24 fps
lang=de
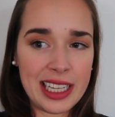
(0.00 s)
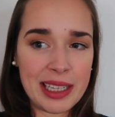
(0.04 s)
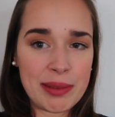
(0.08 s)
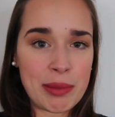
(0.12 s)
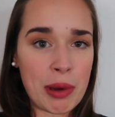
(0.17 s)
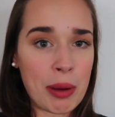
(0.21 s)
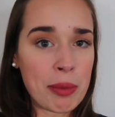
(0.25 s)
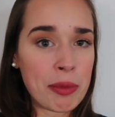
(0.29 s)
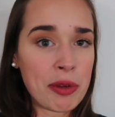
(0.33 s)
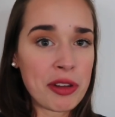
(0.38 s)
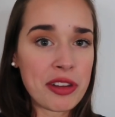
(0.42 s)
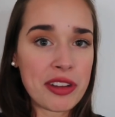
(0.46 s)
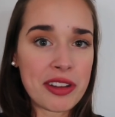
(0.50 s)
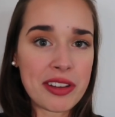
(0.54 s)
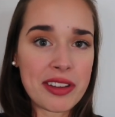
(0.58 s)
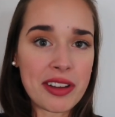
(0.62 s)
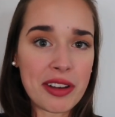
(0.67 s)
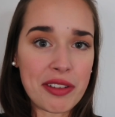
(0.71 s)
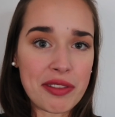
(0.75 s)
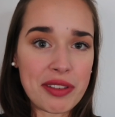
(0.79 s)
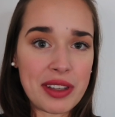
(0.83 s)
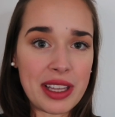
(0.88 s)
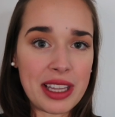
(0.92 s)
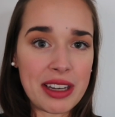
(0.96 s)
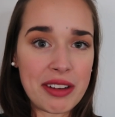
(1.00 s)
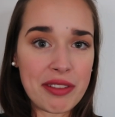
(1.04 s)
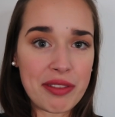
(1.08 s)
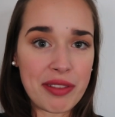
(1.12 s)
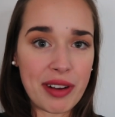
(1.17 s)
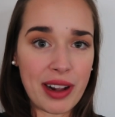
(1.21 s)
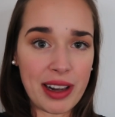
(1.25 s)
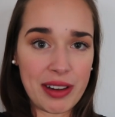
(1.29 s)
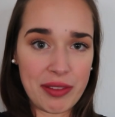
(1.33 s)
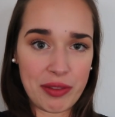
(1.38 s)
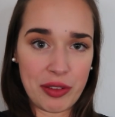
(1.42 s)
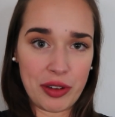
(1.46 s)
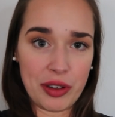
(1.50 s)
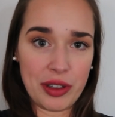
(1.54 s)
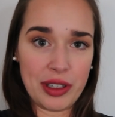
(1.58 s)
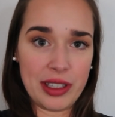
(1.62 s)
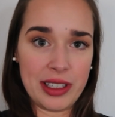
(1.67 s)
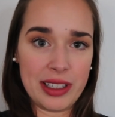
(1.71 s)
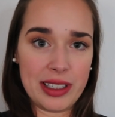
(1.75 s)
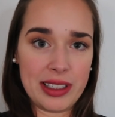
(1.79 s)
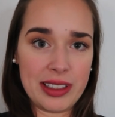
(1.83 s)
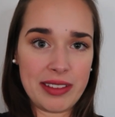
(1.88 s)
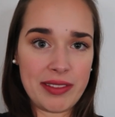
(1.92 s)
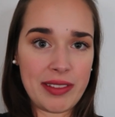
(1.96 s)
Man muss es auf jeden Fall
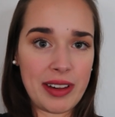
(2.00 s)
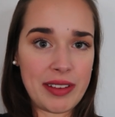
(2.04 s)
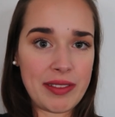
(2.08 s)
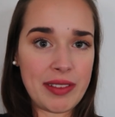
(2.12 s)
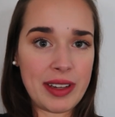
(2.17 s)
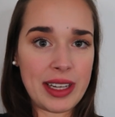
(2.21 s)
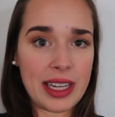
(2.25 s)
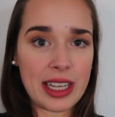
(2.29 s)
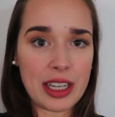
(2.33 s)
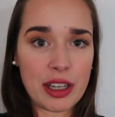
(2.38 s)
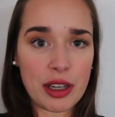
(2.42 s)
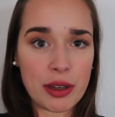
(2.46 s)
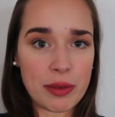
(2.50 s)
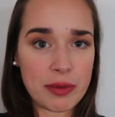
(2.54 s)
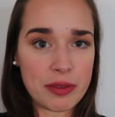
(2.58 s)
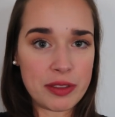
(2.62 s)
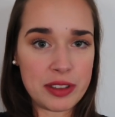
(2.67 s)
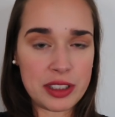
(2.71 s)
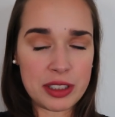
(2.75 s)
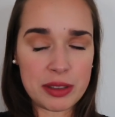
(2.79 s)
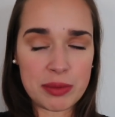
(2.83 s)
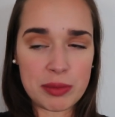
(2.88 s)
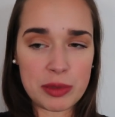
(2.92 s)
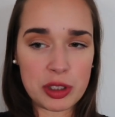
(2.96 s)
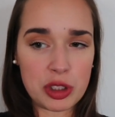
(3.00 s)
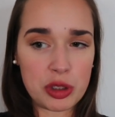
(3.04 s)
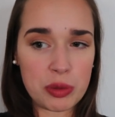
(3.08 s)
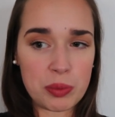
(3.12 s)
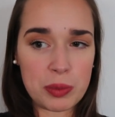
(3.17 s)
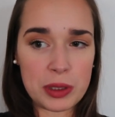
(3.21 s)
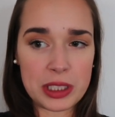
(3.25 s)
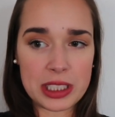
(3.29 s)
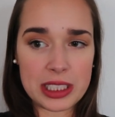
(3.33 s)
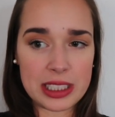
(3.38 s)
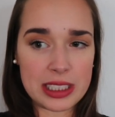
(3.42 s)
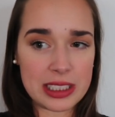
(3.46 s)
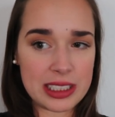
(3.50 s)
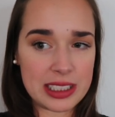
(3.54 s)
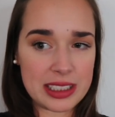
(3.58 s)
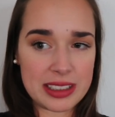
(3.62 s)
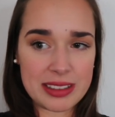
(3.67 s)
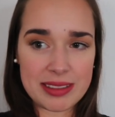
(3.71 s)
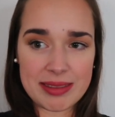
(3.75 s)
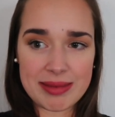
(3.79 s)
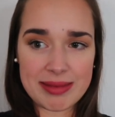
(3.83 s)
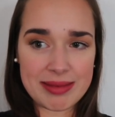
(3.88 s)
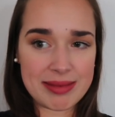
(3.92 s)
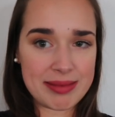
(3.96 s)
wollen, weil wenn der Kopf nicht mitspielt,
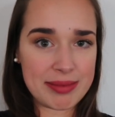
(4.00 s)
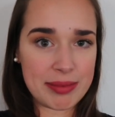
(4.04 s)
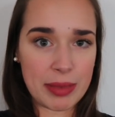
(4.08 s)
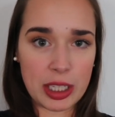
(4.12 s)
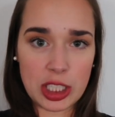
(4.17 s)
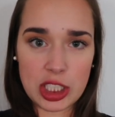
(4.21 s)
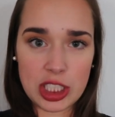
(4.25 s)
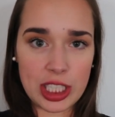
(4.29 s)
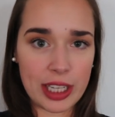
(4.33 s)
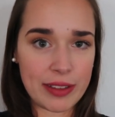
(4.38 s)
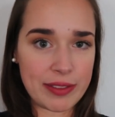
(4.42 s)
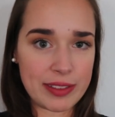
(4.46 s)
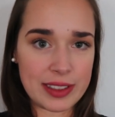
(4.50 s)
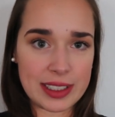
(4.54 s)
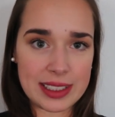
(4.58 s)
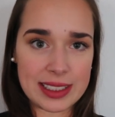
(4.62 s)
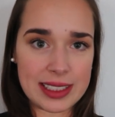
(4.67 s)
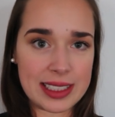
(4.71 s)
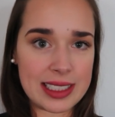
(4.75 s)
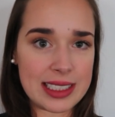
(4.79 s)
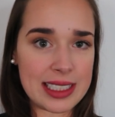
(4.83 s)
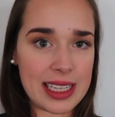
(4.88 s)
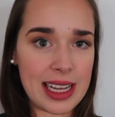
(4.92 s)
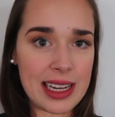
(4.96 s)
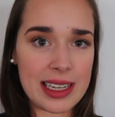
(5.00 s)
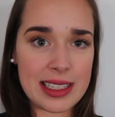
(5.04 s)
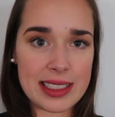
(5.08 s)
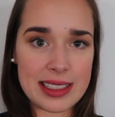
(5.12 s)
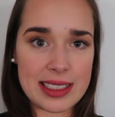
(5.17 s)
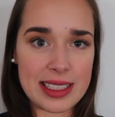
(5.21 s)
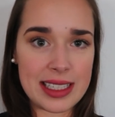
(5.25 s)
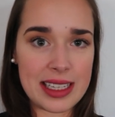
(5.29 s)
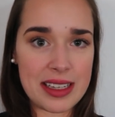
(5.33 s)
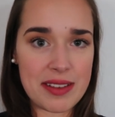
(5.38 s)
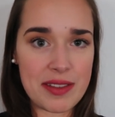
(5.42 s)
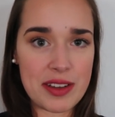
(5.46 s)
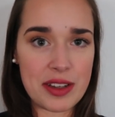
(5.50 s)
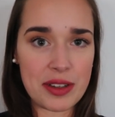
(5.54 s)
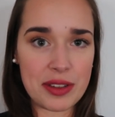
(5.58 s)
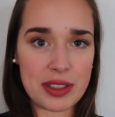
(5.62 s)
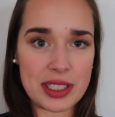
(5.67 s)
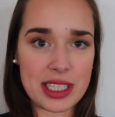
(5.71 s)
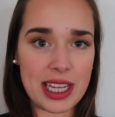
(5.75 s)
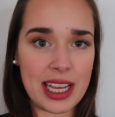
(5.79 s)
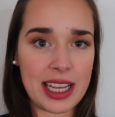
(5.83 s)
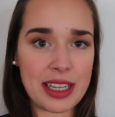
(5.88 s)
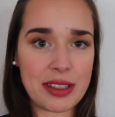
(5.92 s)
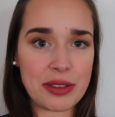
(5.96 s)
man schafft es nicht alles irgendwie
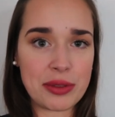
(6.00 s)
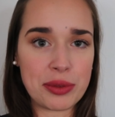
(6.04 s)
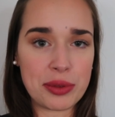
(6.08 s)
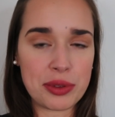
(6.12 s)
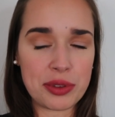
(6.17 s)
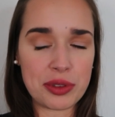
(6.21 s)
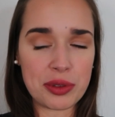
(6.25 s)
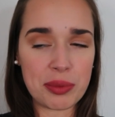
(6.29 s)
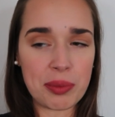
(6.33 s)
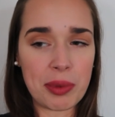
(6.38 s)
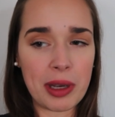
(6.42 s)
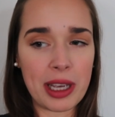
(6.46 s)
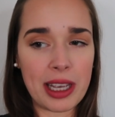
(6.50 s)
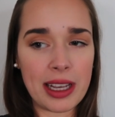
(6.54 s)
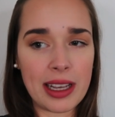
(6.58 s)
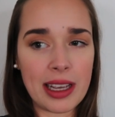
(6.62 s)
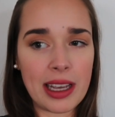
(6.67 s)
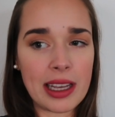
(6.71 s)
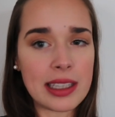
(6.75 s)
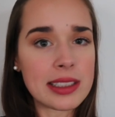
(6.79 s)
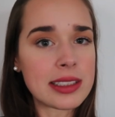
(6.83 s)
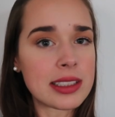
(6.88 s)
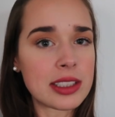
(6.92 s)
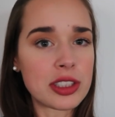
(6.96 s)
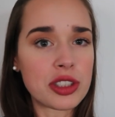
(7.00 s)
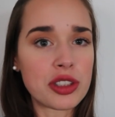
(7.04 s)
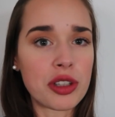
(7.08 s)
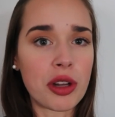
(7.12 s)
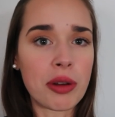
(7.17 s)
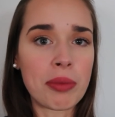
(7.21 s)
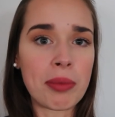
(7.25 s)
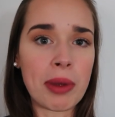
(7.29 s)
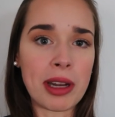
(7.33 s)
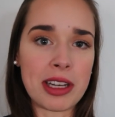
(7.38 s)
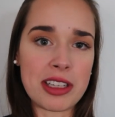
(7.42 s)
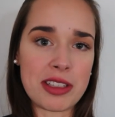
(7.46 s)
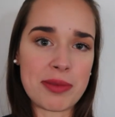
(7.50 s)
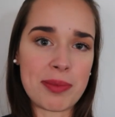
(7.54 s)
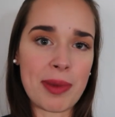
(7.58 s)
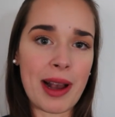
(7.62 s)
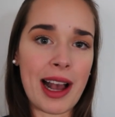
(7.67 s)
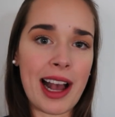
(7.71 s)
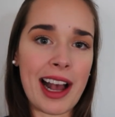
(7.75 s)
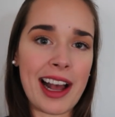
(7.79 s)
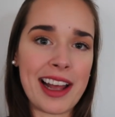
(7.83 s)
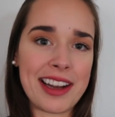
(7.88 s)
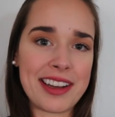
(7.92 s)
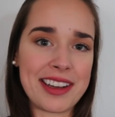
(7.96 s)
unter einen Hut zu bringen. Es ist schon manchmal
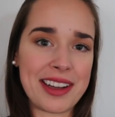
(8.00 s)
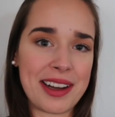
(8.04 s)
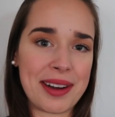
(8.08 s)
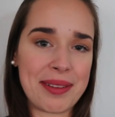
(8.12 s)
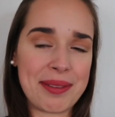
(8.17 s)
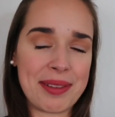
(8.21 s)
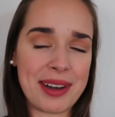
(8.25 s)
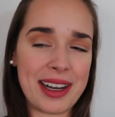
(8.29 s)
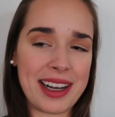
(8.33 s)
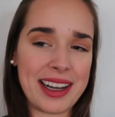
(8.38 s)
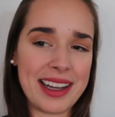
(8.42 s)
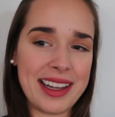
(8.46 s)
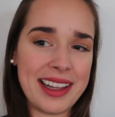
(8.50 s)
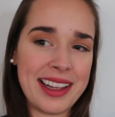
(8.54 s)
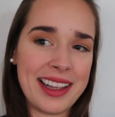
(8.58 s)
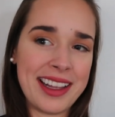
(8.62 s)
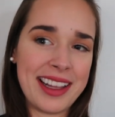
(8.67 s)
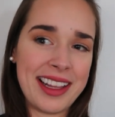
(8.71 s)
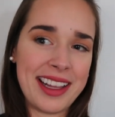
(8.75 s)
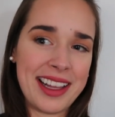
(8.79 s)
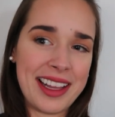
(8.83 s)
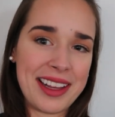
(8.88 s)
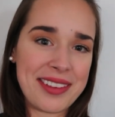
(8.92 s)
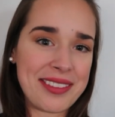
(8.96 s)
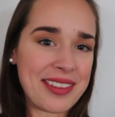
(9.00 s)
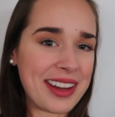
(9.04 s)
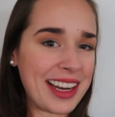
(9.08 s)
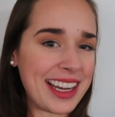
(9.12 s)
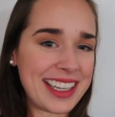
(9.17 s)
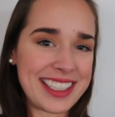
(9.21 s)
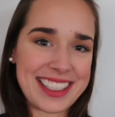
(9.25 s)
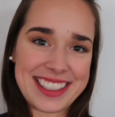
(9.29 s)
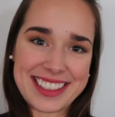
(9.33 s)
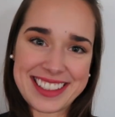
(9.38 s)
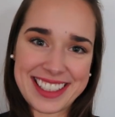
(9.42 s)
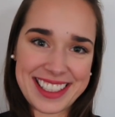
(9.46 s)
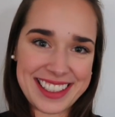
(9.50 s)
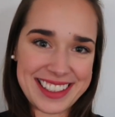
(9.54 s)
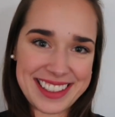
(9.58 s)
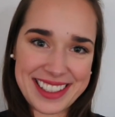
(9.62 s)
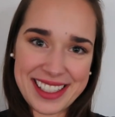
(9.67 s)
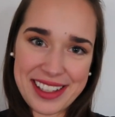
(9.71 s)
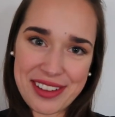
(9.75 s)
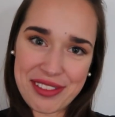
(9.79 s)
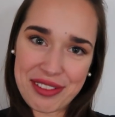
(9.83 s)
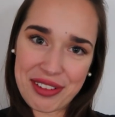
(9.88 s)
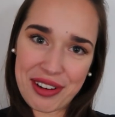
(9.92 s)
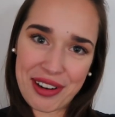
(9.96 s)
hart, aber man hat ja sein
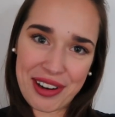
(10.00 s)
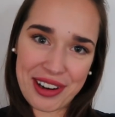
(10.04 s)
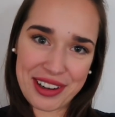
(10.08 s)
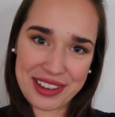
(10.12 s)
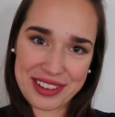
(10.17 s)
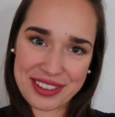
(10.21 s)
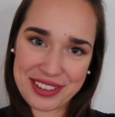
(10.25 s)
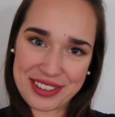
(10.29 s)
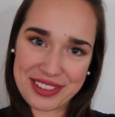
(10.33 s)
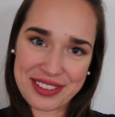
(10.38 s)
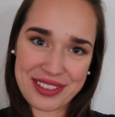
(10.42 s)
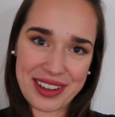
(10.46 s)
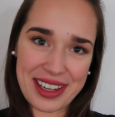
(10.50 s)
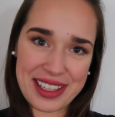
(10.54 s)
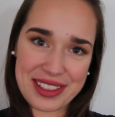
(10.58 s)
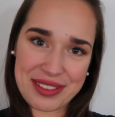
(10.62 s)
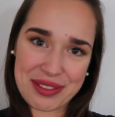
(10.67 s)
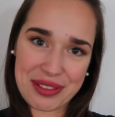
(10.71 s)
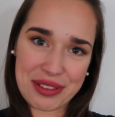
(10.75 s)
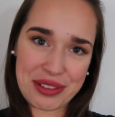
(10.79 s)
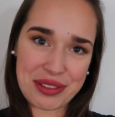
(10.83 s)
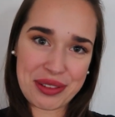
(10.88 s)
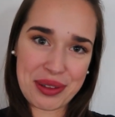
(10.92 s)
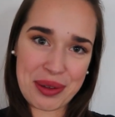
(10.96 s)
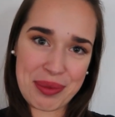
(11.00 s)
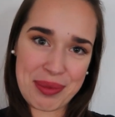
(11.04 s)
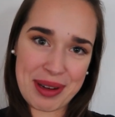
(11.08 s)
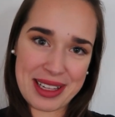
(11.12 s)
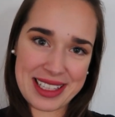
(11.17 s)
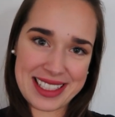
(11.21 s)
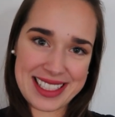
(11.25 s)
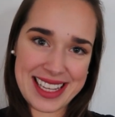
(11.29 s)
Ziel vor Augen und weiß, wofür man